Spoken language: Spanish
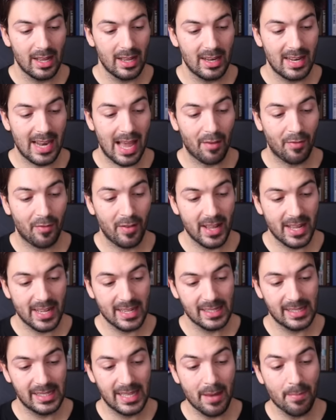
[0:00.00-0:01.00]
la
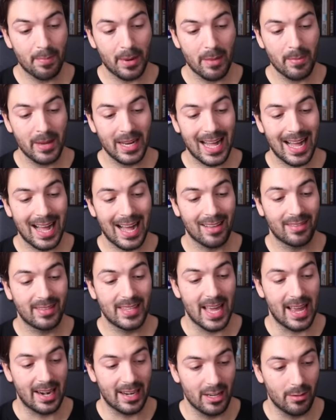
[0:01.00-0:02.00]
fe siempre mira
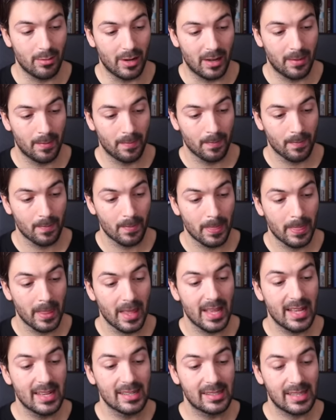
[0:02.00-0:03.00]
hacia arriba.
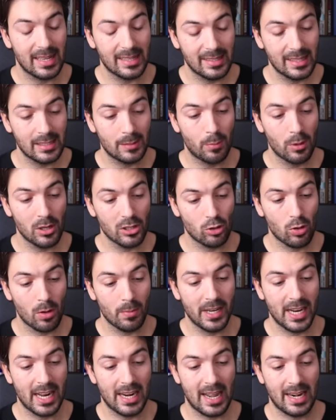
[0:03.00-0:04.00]
¿Estás dispuesto
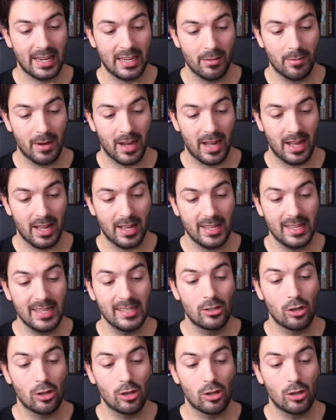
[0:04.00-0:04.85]
a mirar arriba y